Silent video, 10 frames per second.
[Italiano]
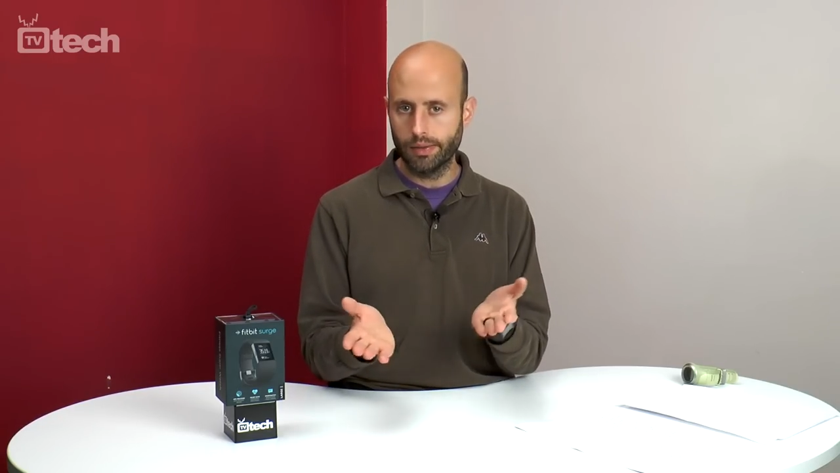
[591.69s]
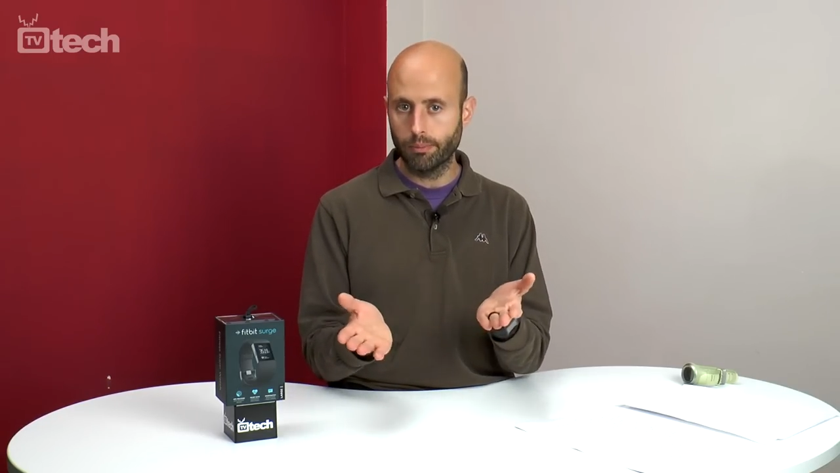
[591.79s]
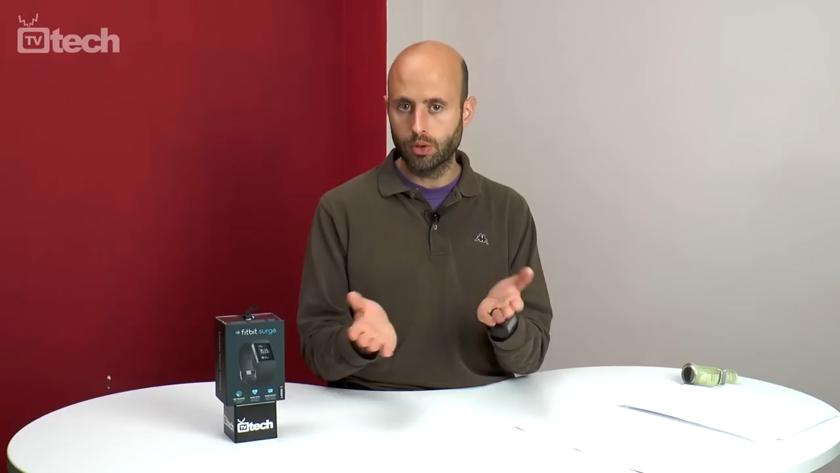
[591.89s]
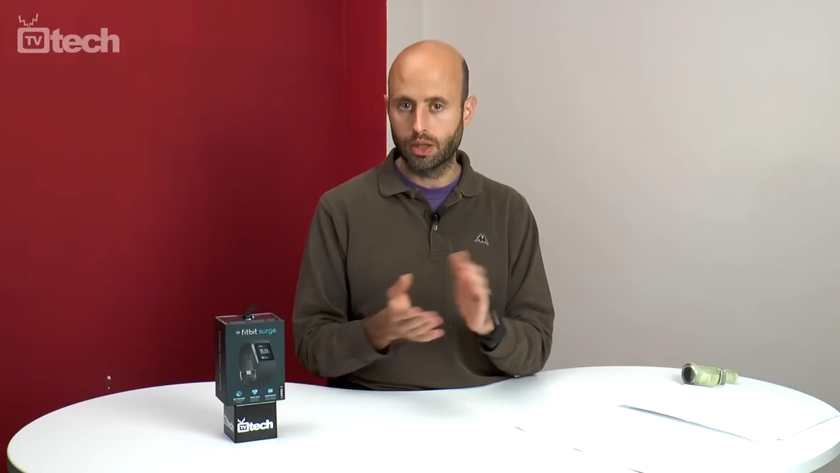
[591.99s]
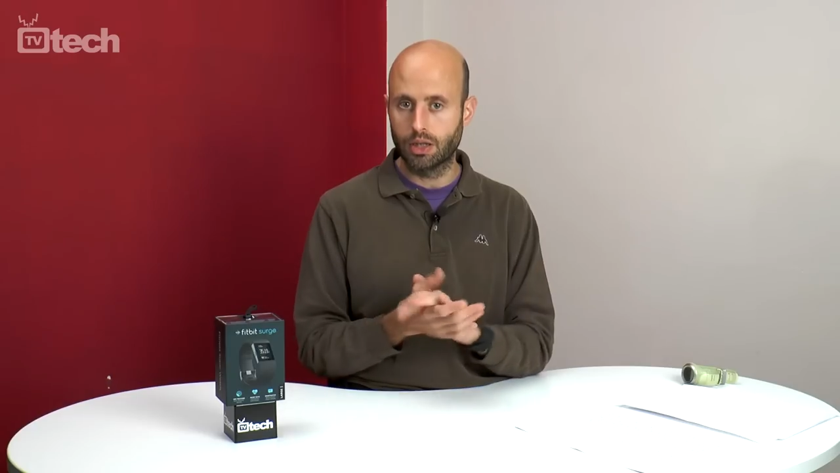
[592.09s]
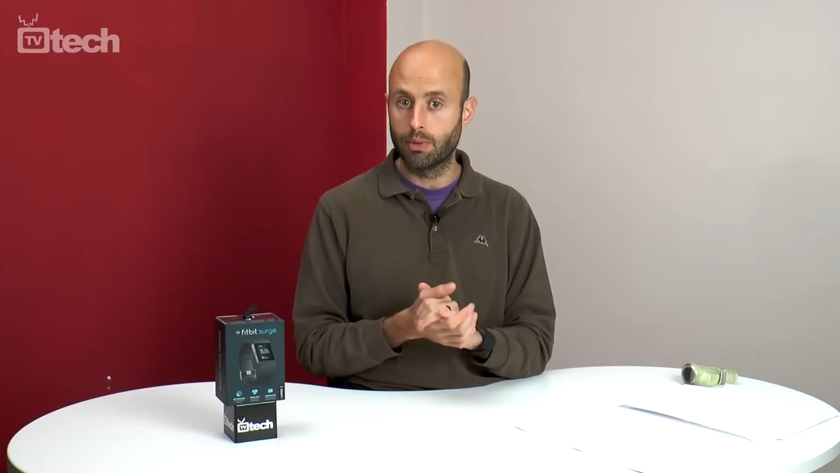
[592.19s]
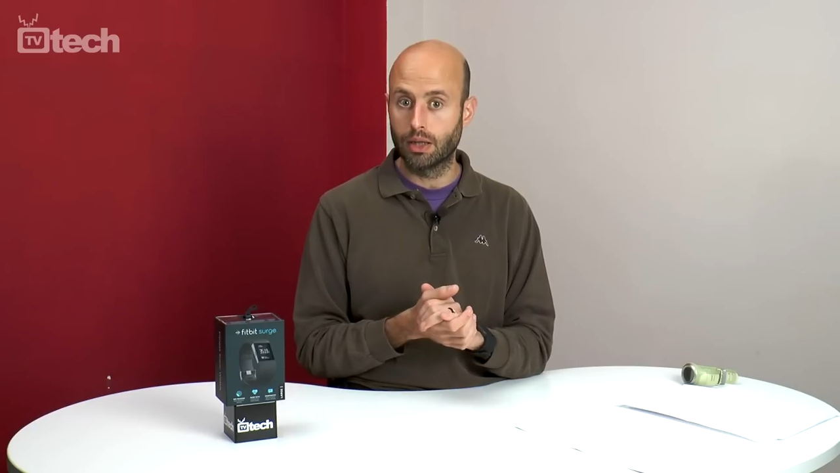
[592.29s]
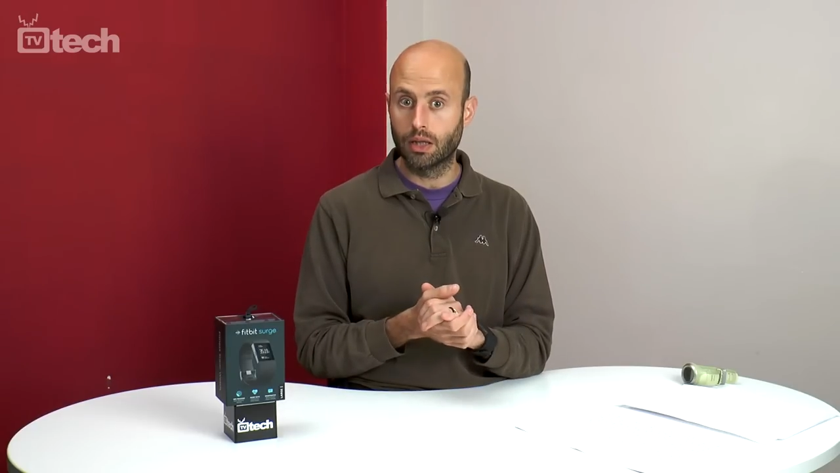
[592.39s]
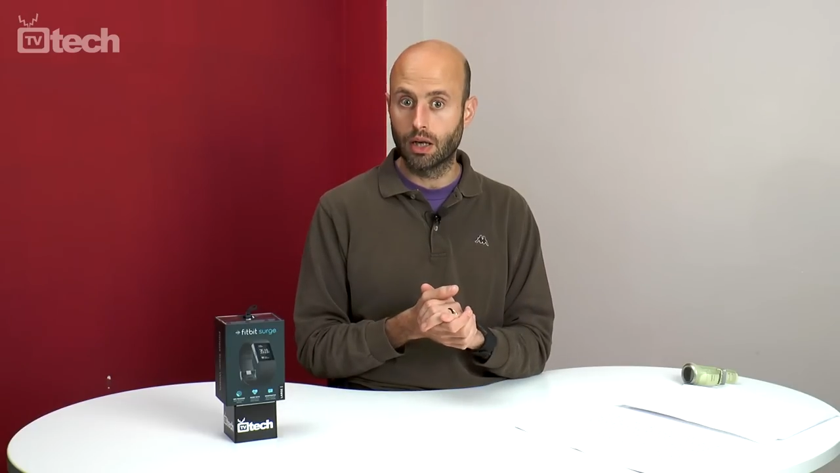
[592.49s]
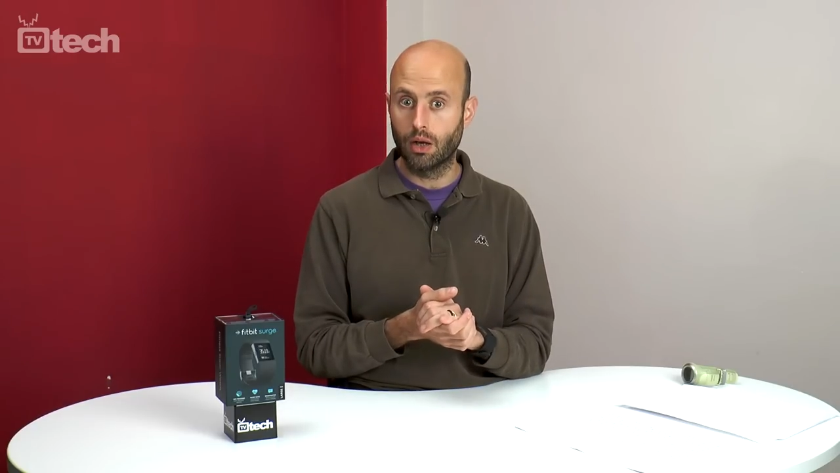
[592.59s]
non potete
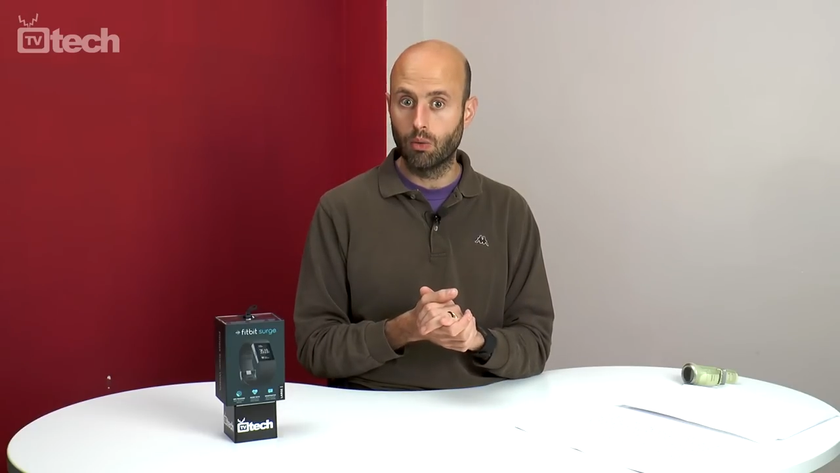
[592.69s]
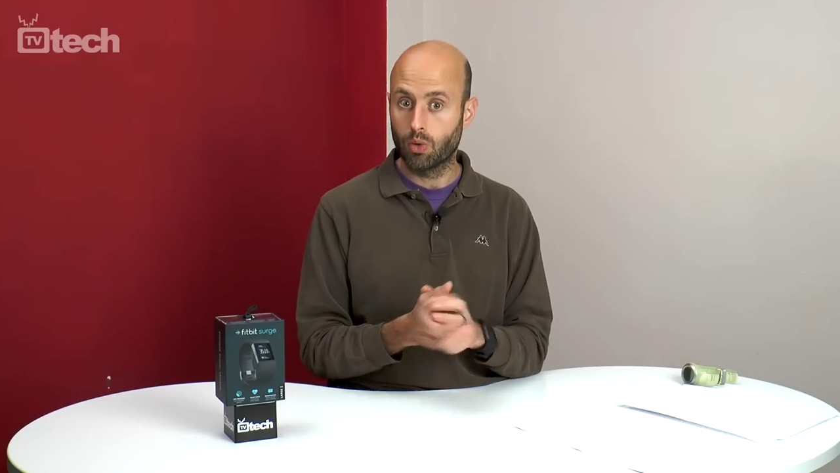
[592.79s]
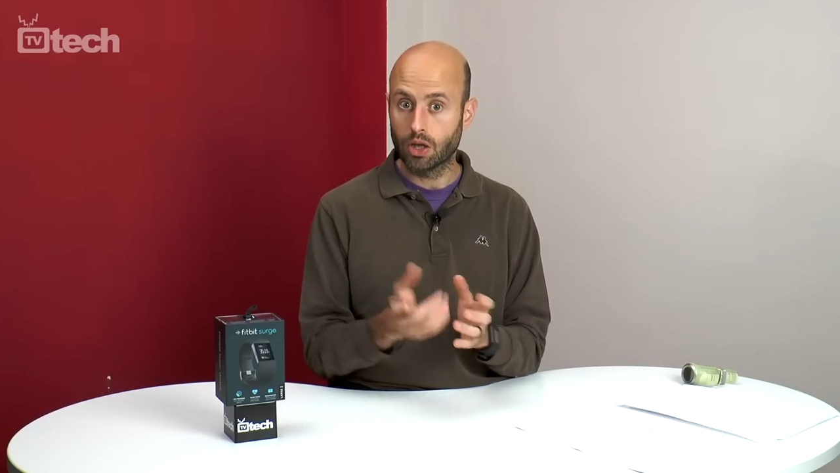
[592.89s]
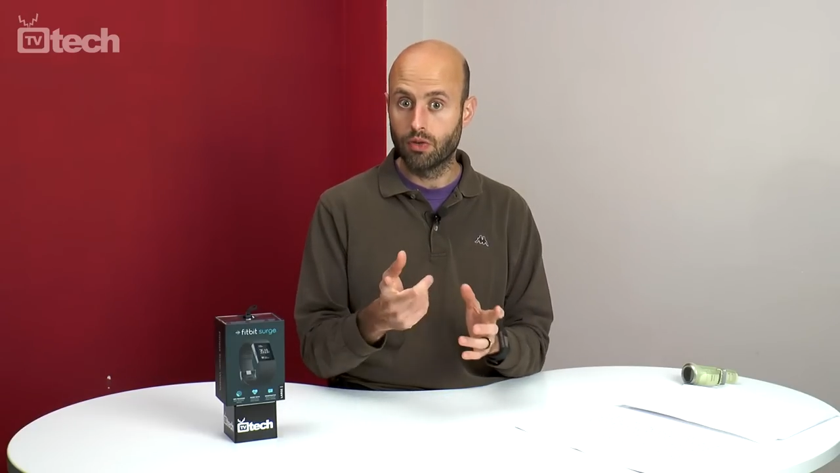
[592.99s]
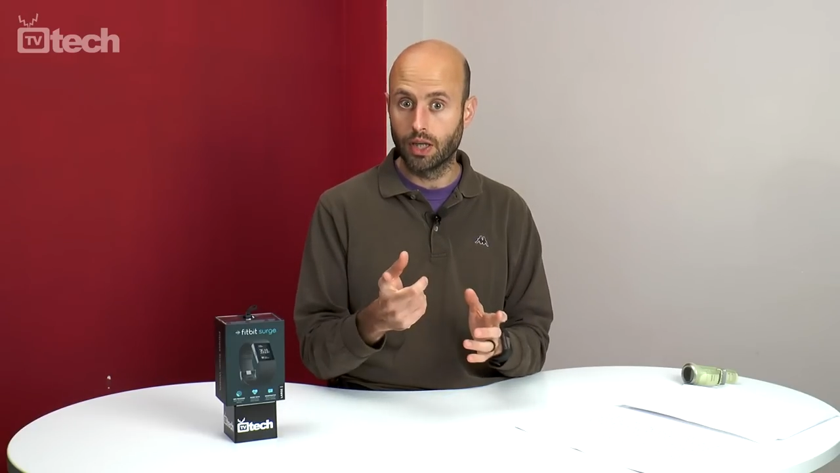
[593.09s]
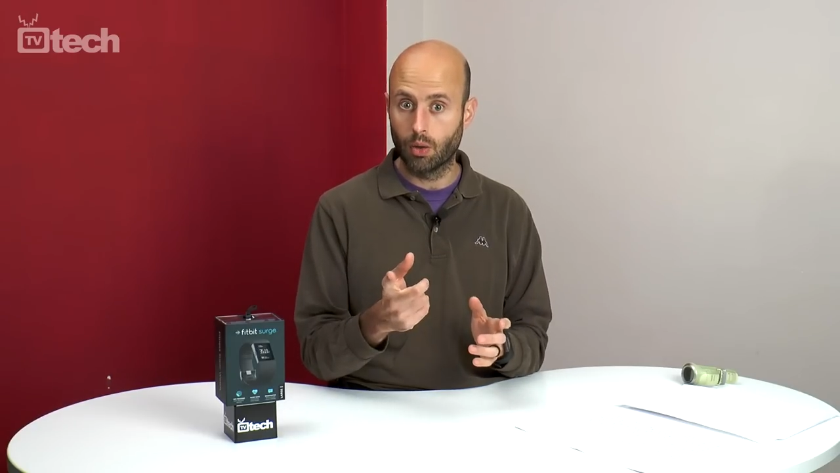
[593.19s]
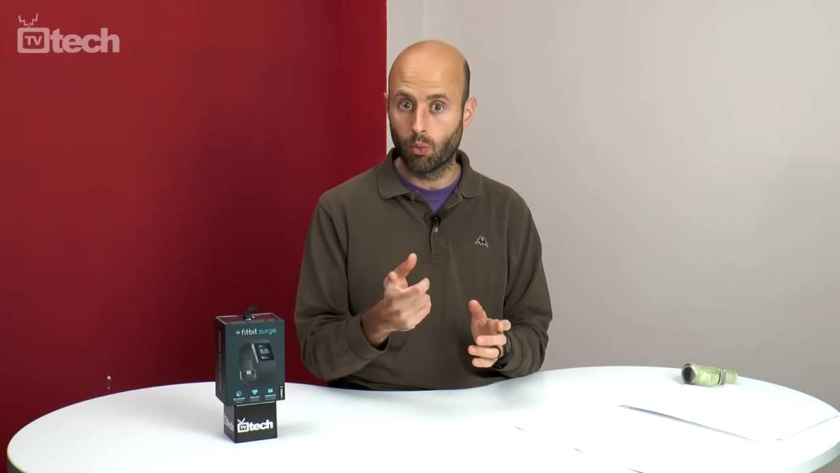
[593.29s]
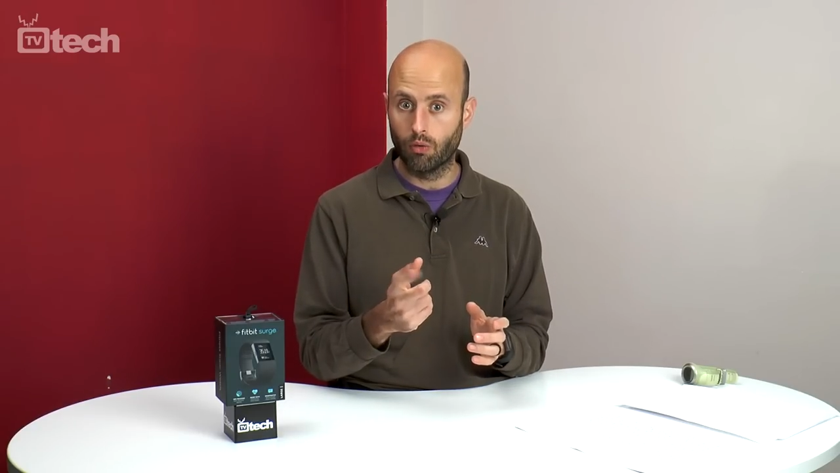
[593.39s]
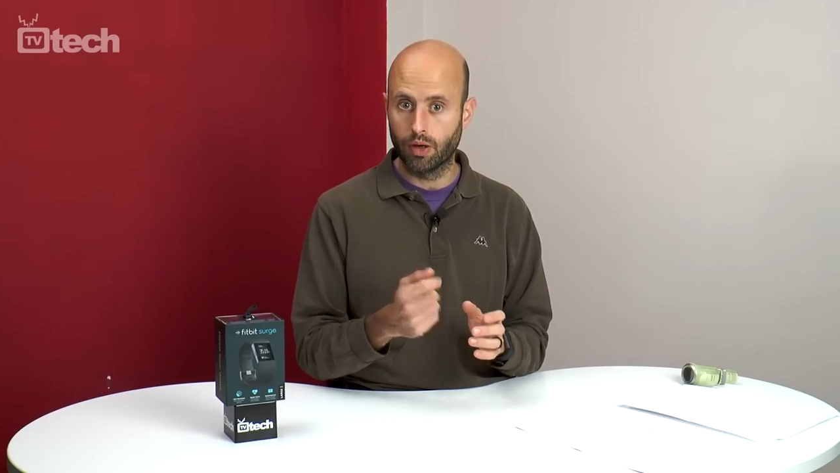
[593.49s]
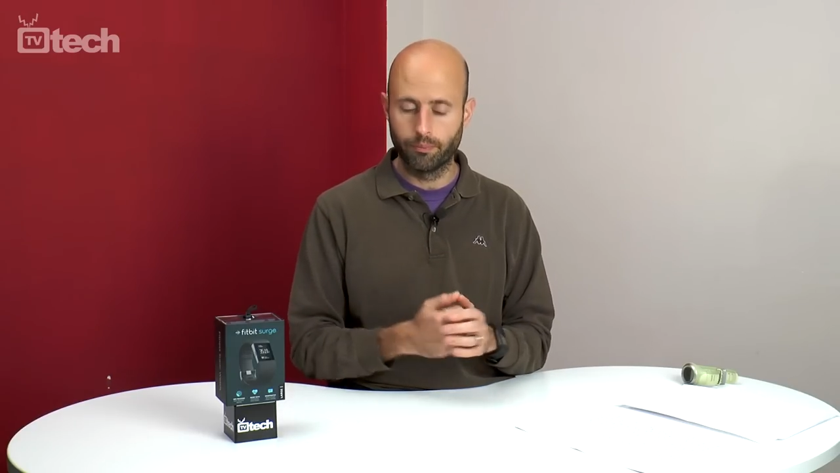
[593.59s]
mettere una sveglia
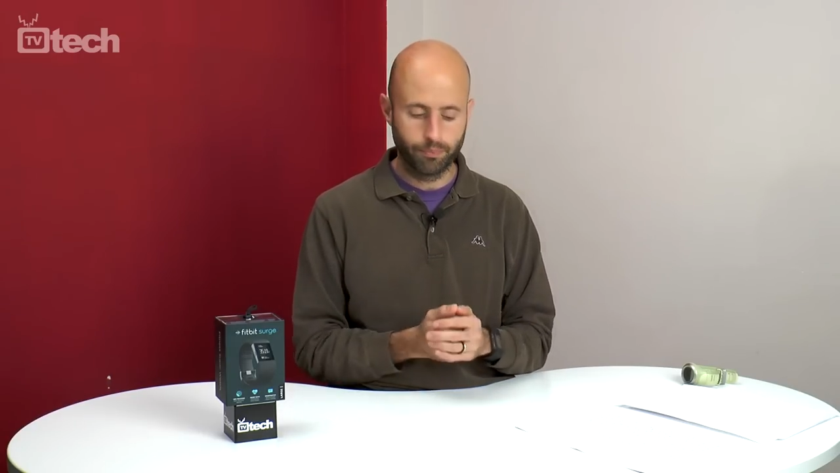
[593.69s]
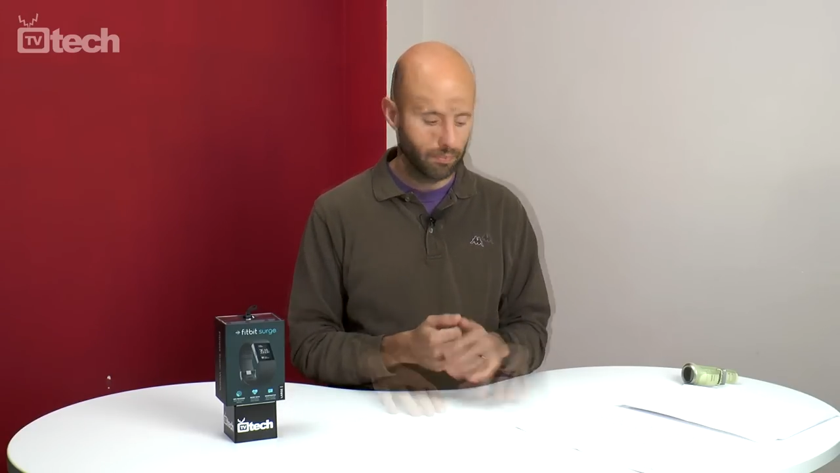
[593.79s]
nuova.